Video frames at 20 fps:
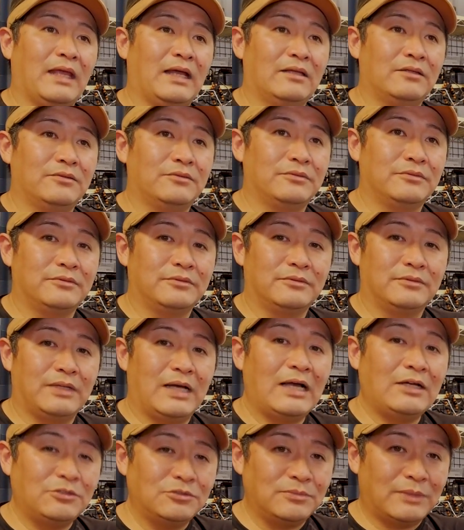あのー、
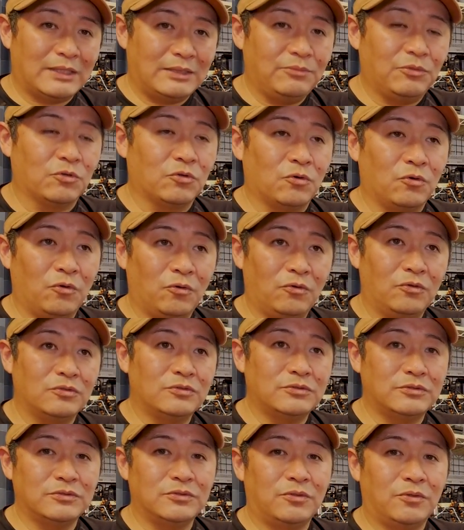あくまでも航
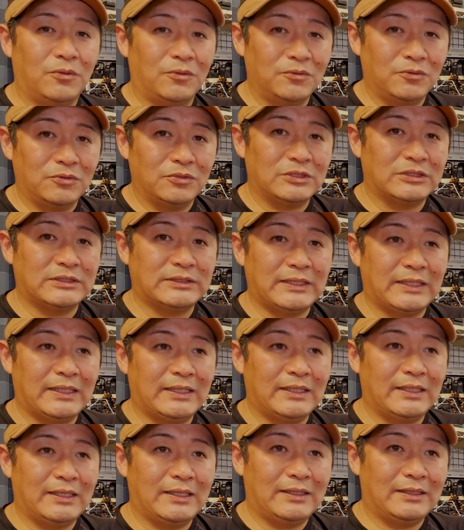空法の規
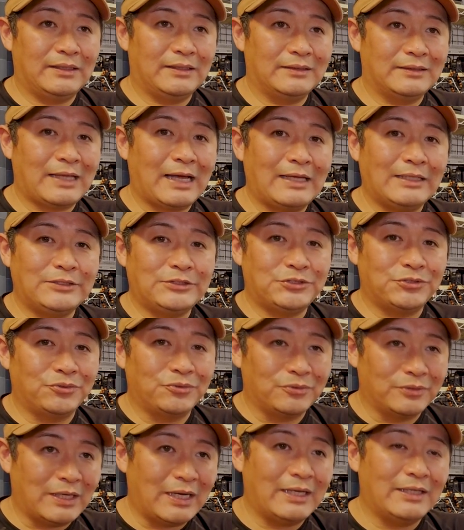制対
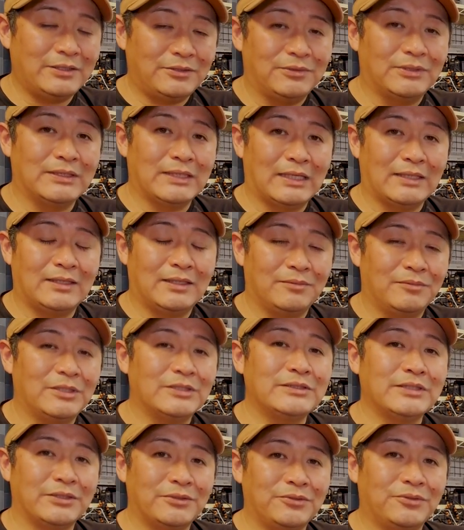象外にはなって
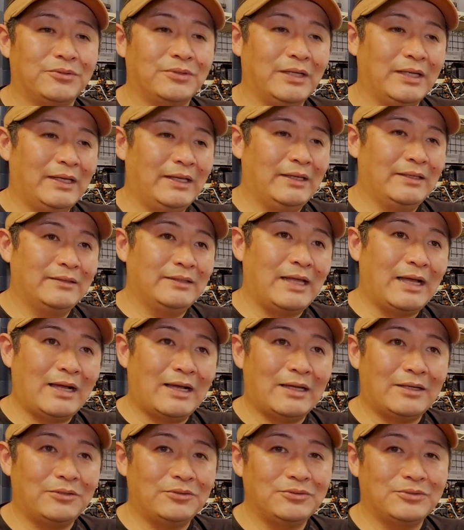ますけど、だ
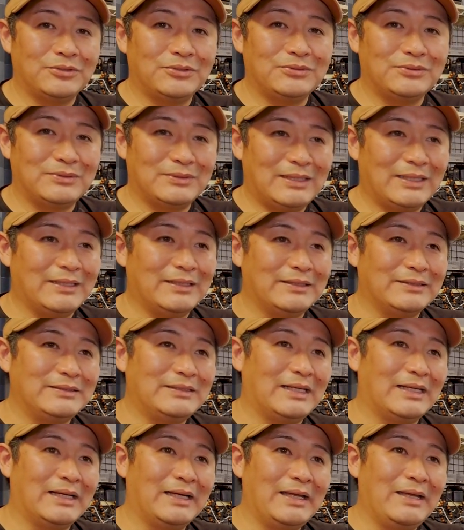からといって、
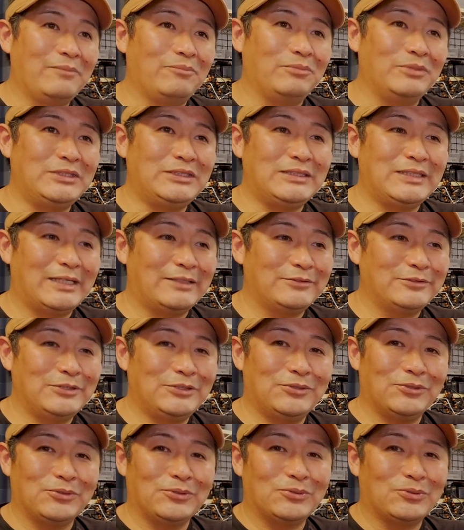じゃあ、見知らぬ
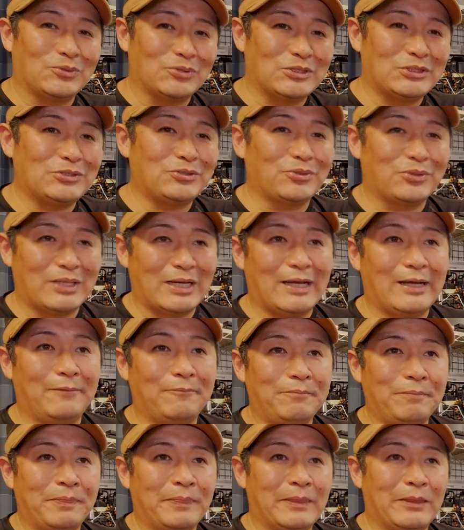人の土地と
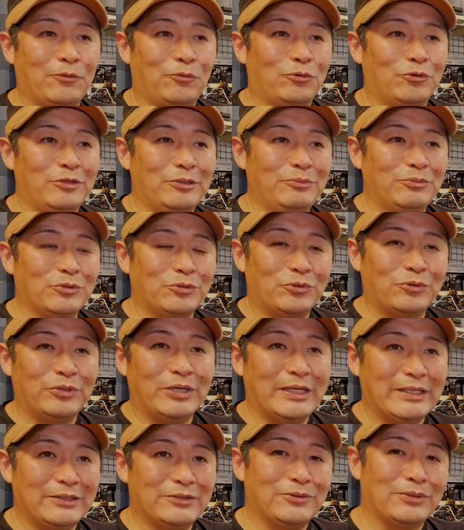か、どこでも
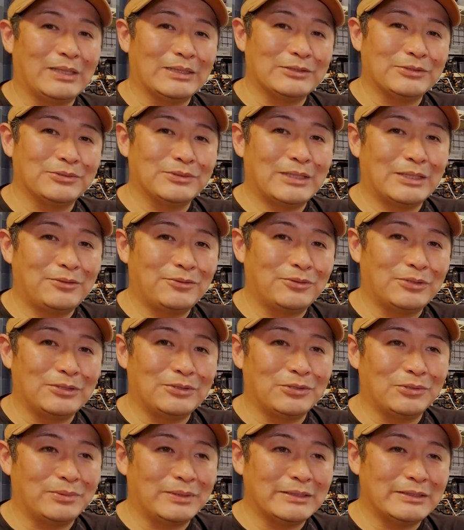公園とか、そんなとこ
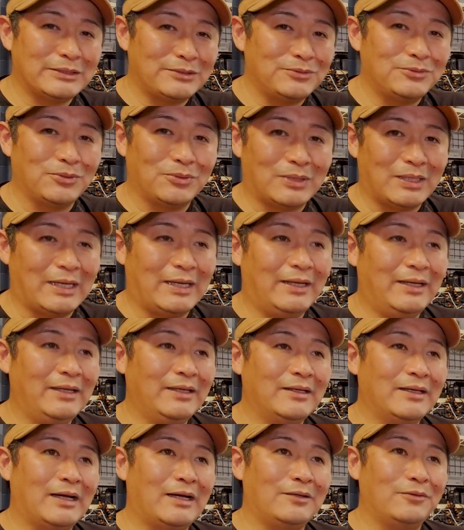で飛ばせるとか、
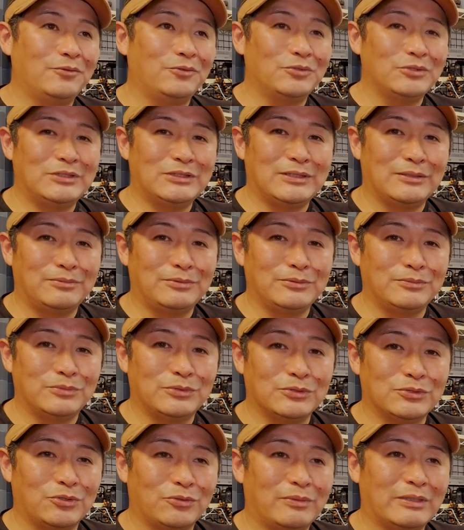観光地で
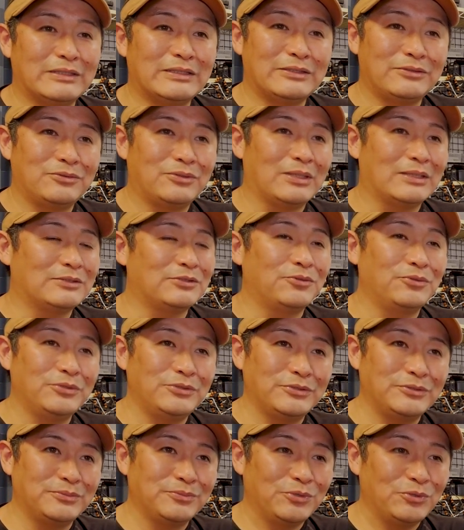ブンブン飛ばせるとか、そ
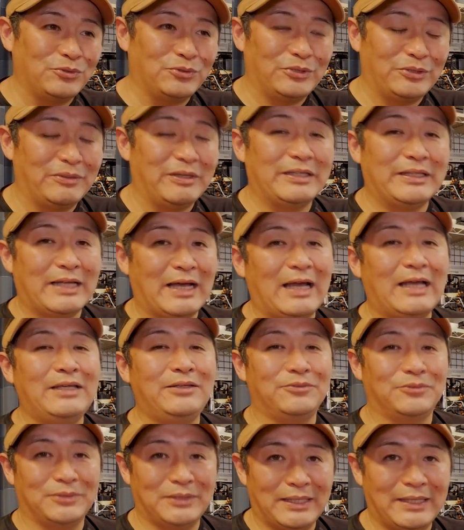ういうものではな
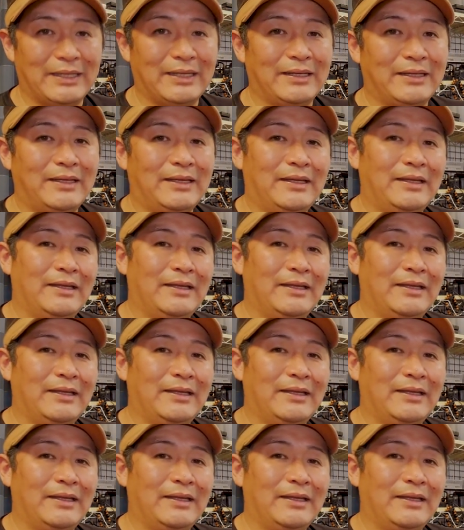いので、